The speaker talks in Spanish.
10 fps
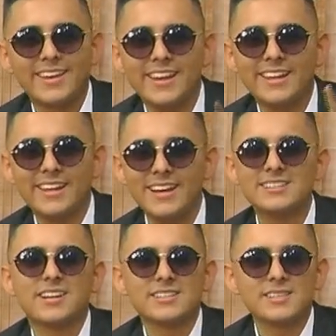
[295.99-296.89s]
que el día de
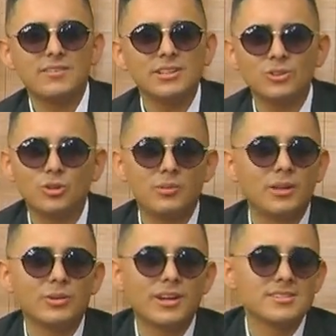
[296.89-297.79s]
ayer estaban
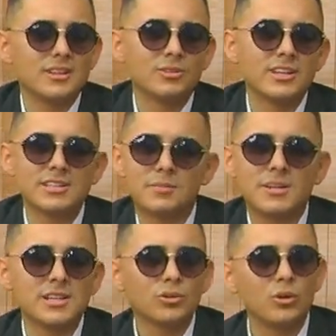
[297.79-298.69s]
tomando y gastándole
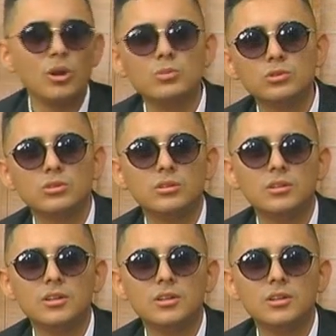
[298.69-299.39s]
cerveza a todo el mundo,